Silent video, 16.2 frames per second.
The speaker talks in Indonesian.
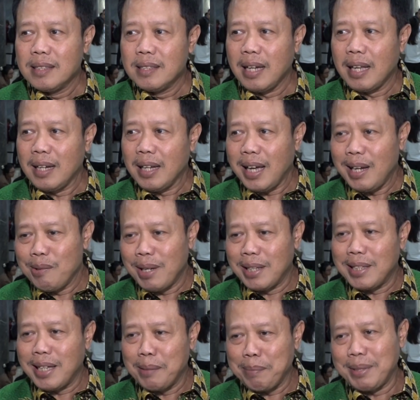Karena kalau
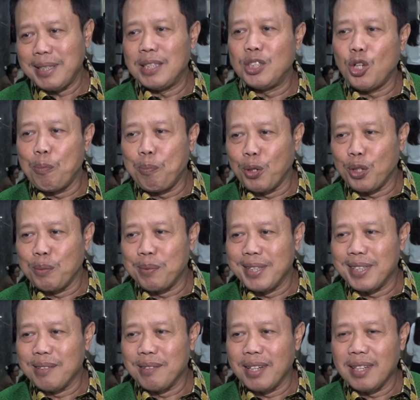nggak taat pasti copot
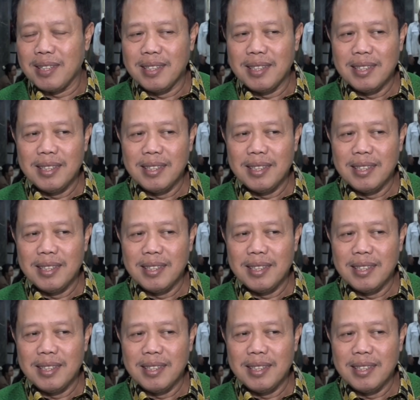begitu kan.